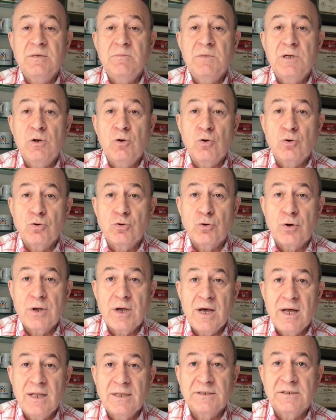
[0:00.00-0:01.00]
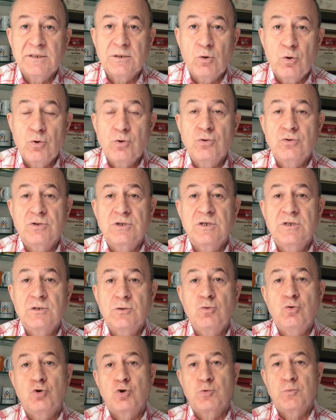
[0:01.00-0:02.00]
milyon euroya aldığı oyuncu
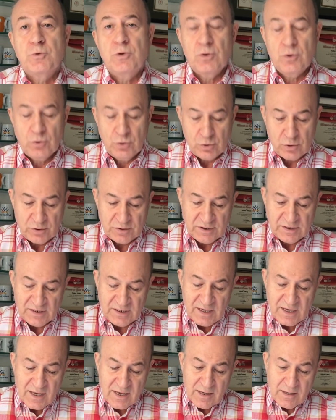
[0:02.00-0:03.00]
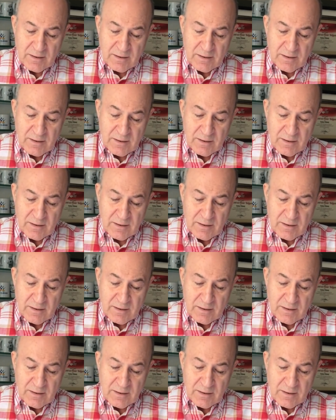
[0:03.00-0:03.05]
için 3 milyon euro dedi.